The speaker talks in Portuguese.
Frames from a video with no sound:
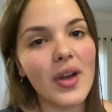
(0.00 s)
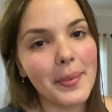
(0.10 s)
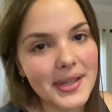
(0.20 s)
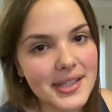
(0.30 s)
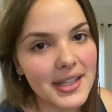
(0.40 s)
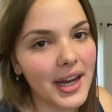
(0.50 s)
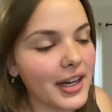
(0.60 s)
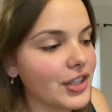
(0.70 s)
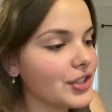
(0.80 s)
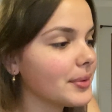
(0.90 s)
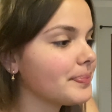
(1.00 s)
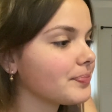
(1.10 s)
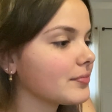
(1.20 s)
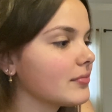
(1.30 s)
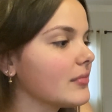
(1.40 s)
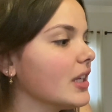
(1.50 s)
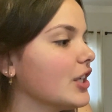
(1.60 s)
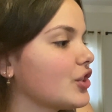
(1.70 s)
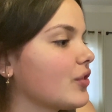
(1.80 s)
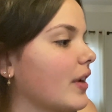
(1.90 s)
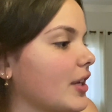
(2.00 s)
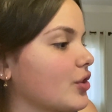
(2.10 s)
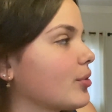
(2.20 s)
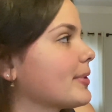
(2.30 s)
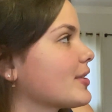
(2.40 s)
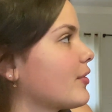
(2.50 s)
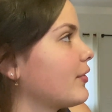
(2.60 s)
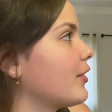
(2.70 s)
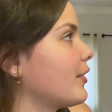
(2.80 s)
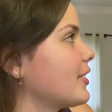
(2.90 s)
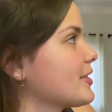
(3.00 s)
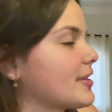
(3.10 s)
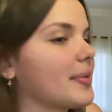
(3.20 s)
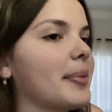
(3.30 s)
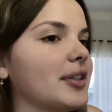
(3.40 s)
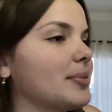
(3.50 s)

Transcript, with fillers: mais tarde. A gente vai, acho que umas 9 horas. Pode